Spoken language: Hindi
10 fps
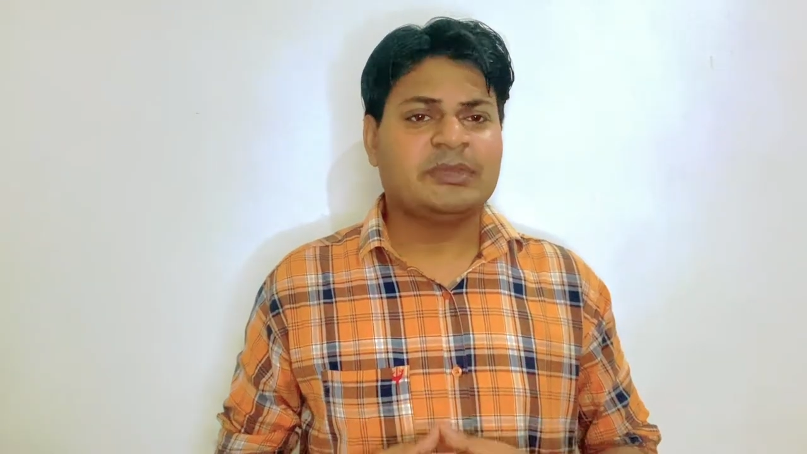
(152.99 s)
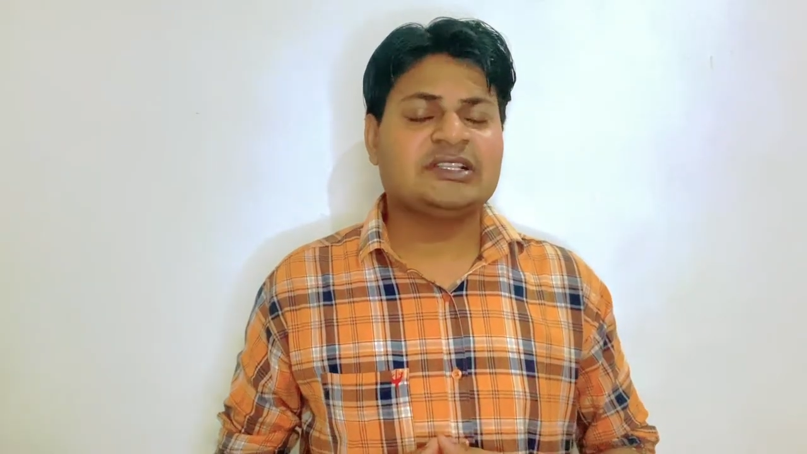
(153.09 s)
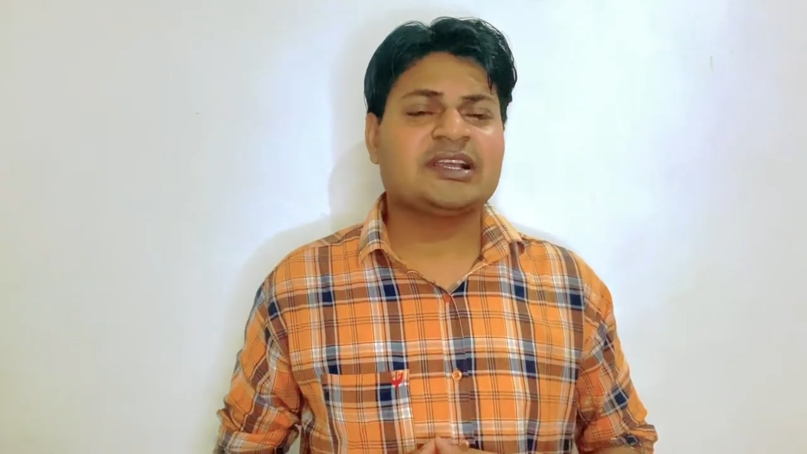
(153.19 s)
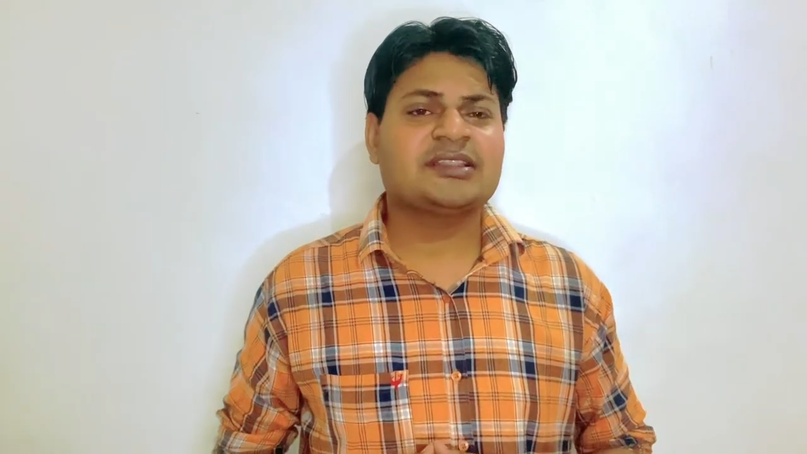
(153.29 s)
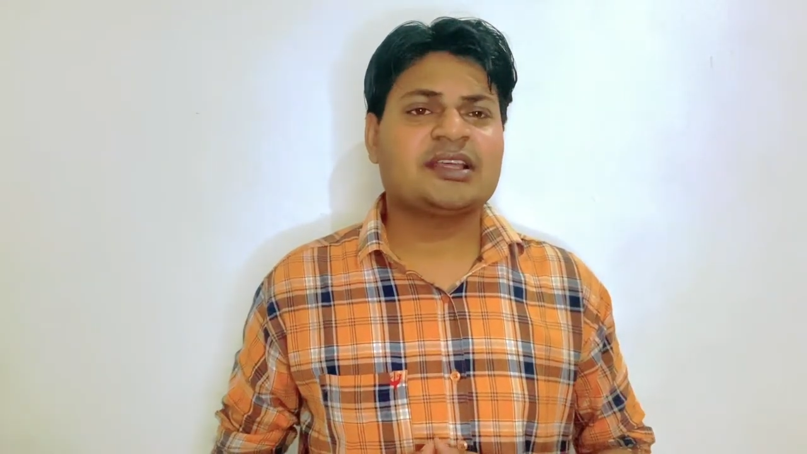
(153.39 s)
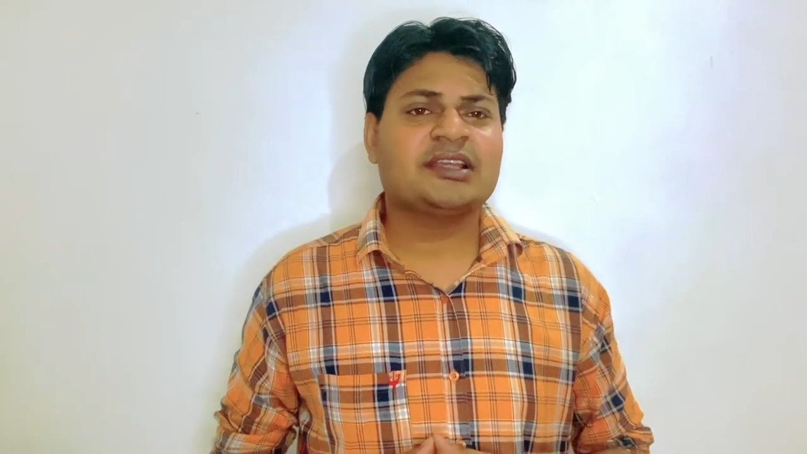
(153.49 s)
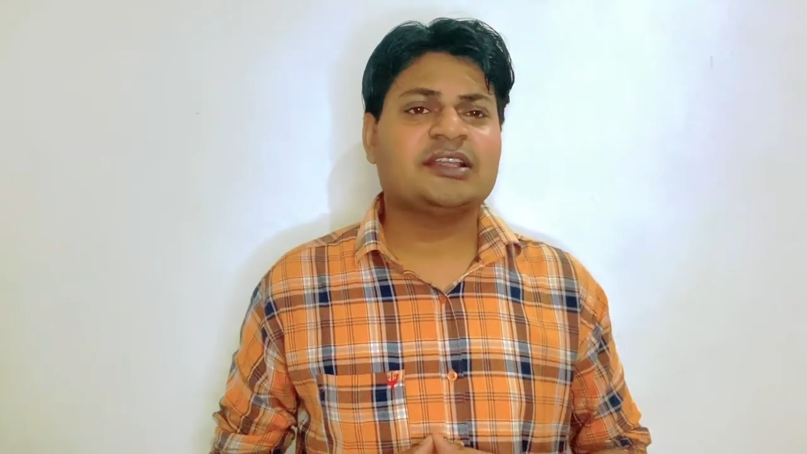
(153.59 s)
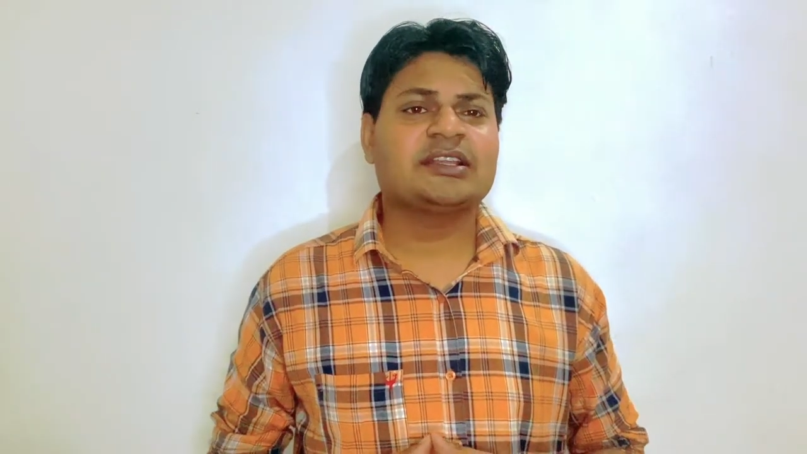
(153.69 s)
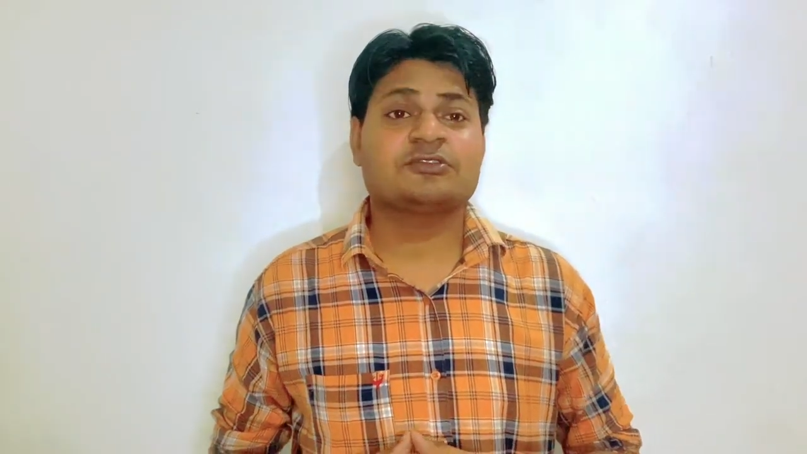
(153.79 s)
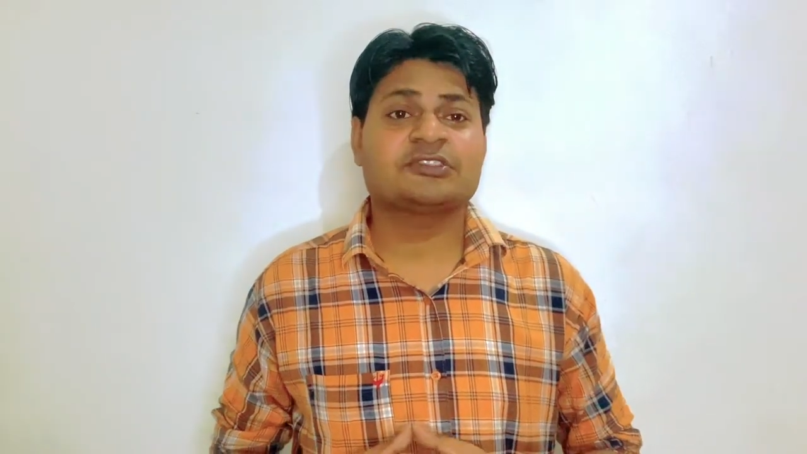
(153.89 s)
मिल जाता
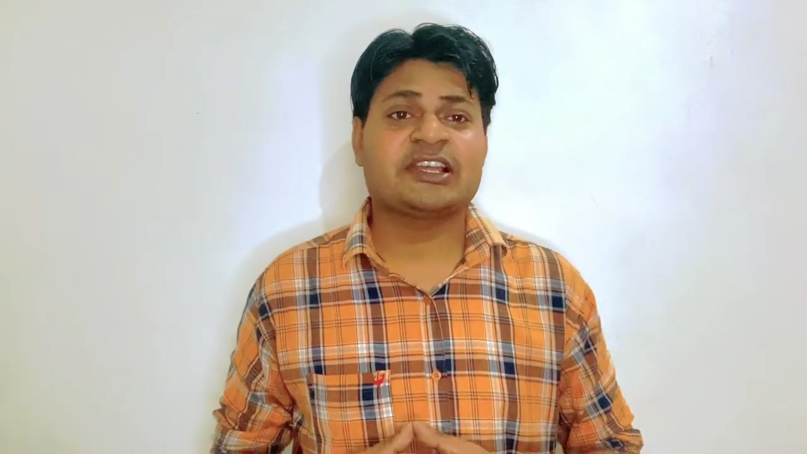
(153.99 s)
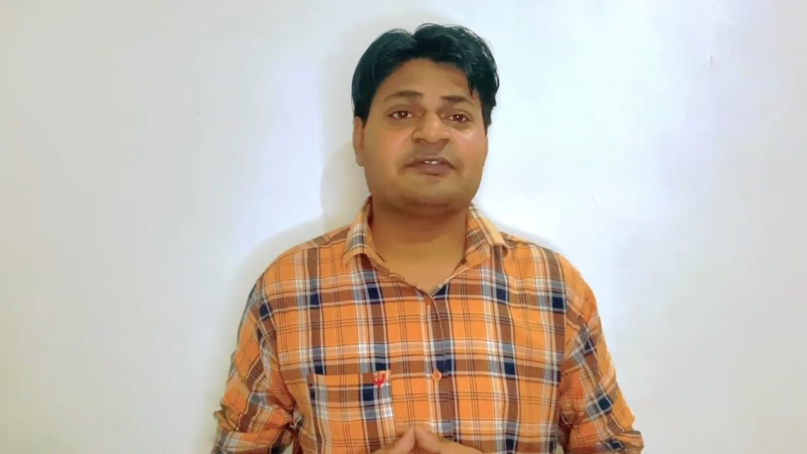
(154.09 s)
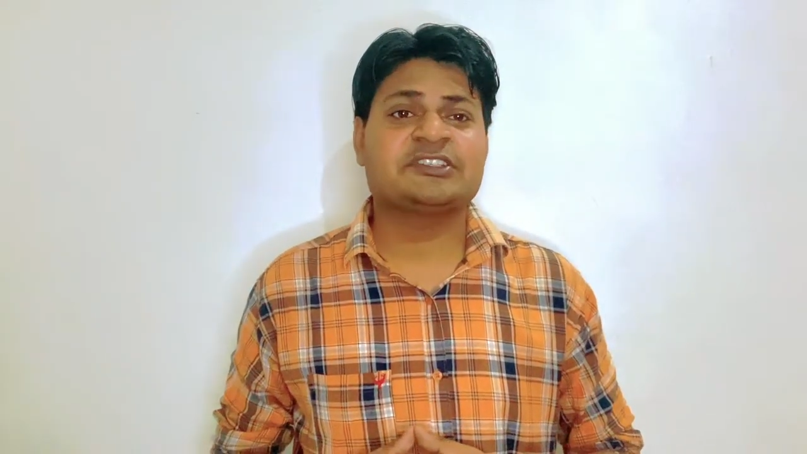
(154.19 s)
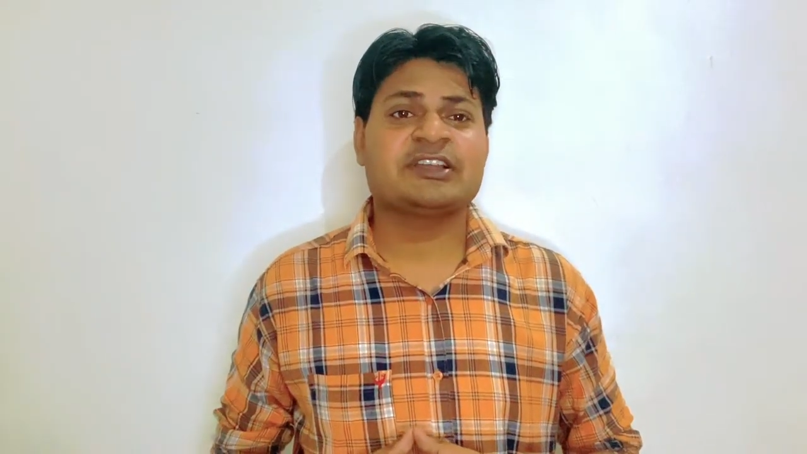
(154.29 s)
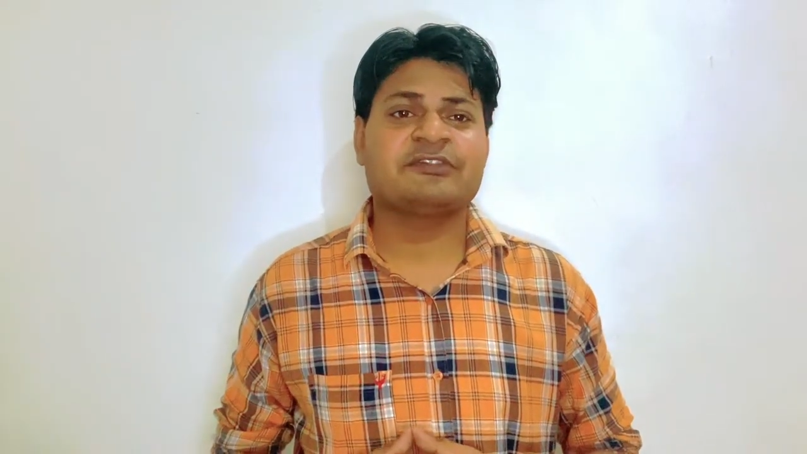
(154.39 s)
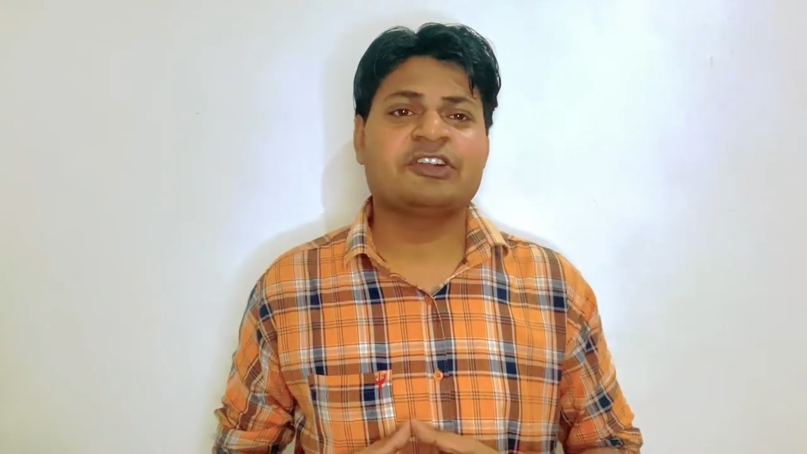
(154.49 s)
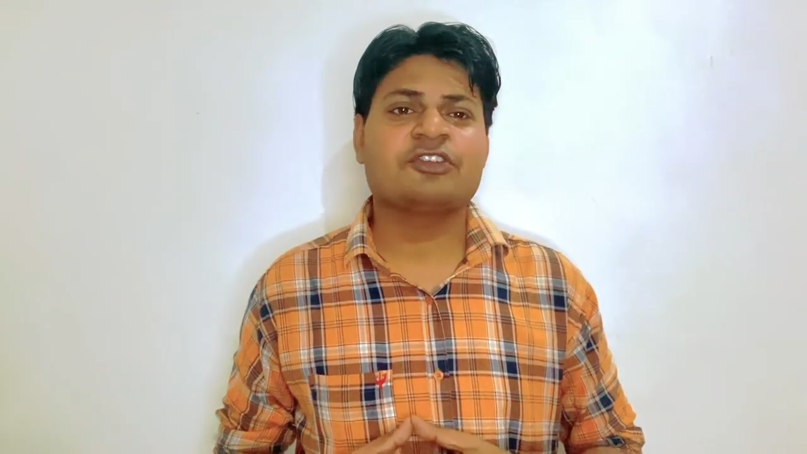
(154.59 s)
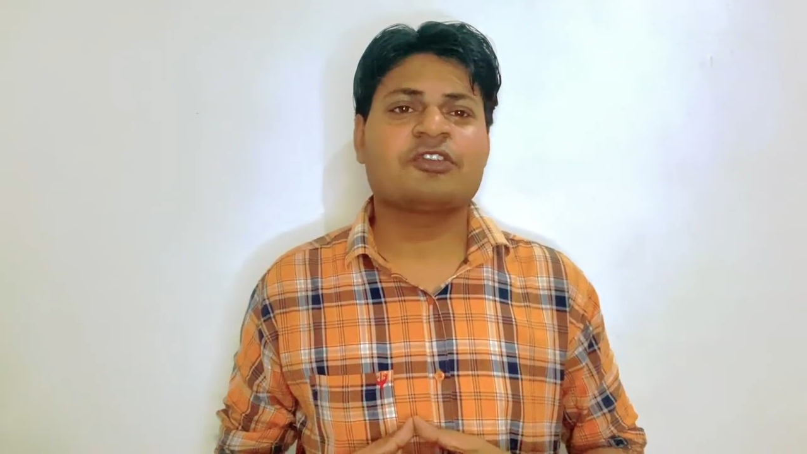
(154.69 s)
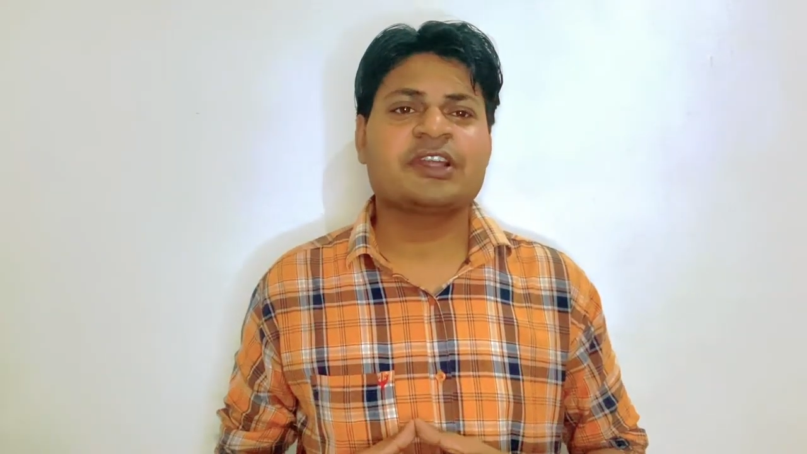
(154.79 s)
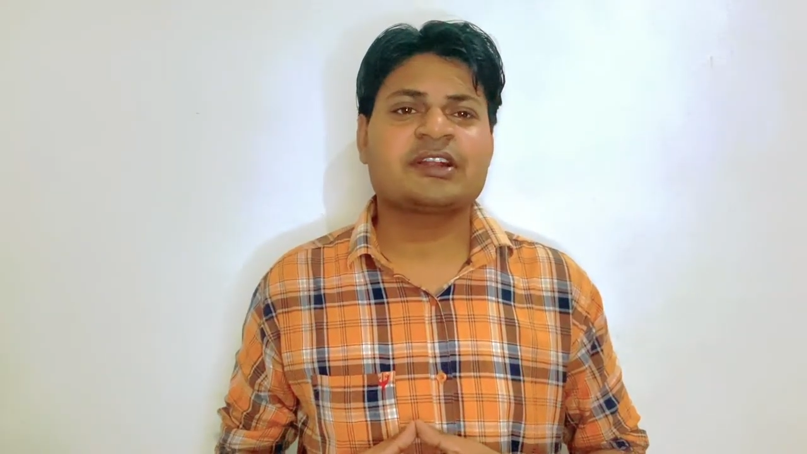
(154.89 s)
है तो सेल्फी से आप वीडियो
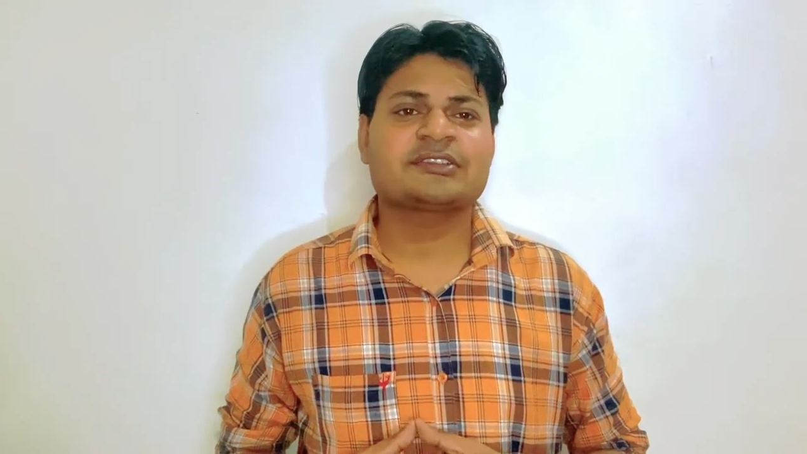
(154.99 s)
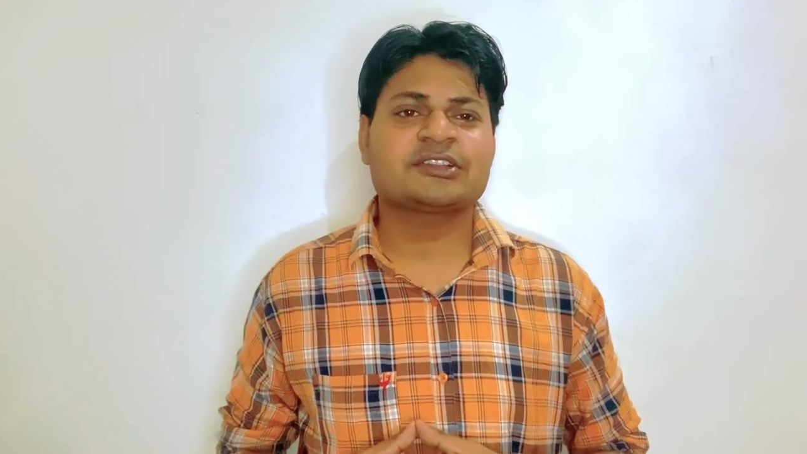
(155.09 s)
रिकॉर्डिंग कर